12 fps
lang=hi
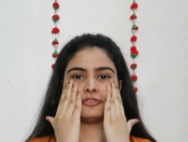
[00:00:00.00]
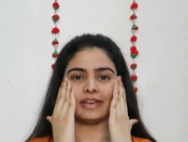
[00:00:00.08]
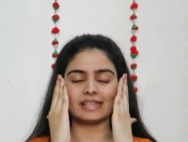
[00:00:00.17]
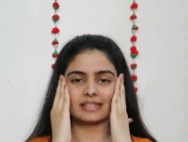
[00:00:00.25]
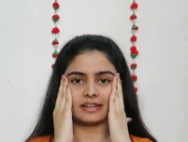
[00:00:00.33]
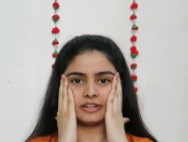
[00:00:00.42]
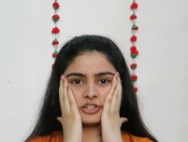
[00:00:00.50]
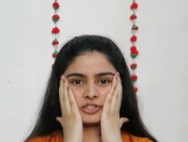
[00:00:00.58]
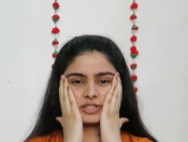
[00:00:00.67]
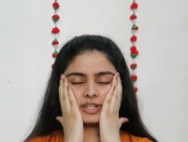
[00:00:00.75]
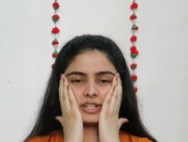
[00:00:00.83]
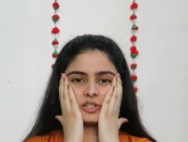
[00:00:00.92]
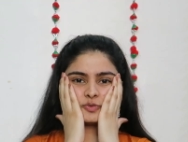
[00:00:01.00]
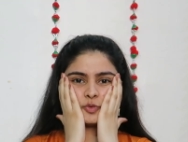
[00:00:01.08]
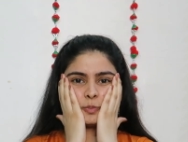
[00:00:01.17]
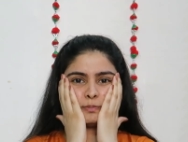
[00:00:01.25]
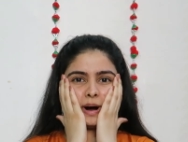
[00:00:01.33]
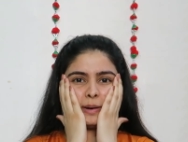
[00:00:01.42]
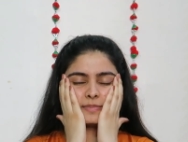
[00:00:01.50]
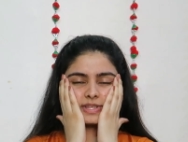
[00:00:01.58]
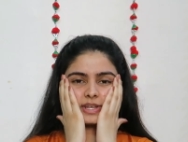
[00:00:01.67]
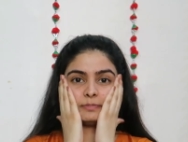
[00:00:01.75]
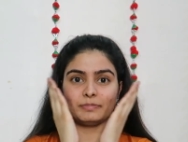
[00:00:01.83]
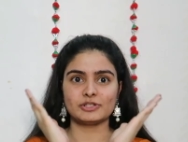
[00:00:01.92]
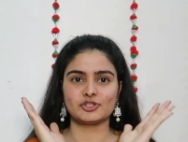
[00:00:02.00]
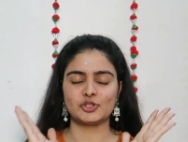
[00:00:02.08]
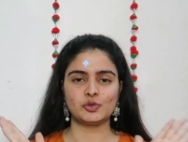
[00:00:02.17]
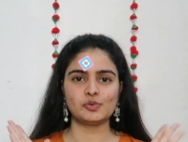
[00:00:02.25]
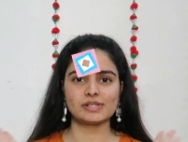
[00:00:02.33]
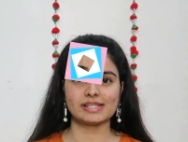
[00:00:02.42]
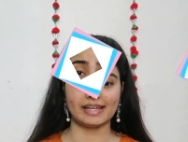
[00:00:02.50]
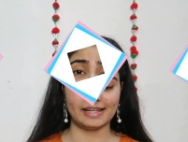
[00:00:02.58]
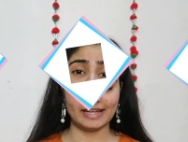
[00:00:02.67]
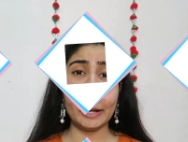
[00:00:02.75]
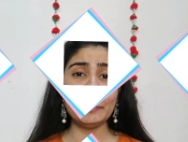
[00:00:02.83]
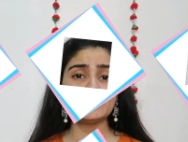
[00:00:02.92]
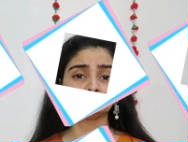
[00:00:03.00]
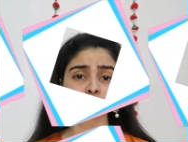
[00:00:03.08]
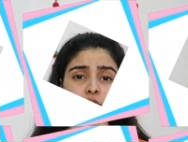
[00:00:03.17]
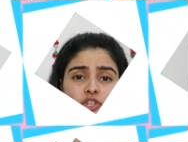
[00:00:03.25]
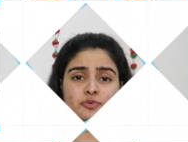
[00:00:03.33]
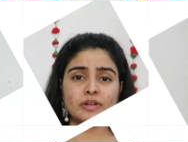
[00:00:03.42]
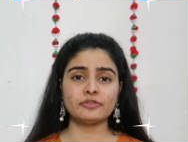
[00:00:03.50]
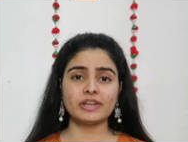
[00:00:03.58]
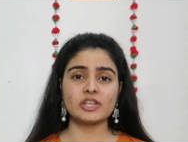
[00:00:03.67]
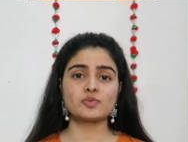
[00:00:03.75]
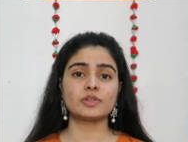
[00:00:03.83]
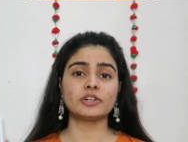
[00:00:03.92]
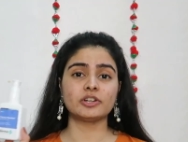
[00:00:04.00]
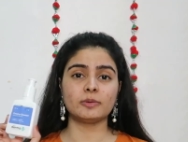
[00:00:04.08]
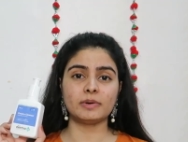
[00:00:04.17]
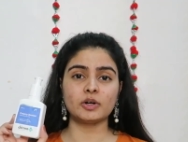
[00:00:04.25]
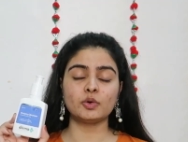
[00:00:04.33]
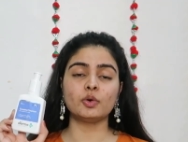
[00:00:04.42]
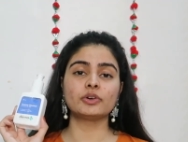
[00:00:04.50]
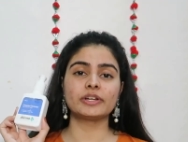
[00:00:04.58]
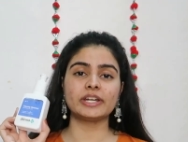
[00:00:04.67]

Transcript: फेस कंडीशन एटलीस्ट वो बम्स एंड पस्ट्यूज नहीं है ऑलरेडी वॉश माई फेस विद डर्मा को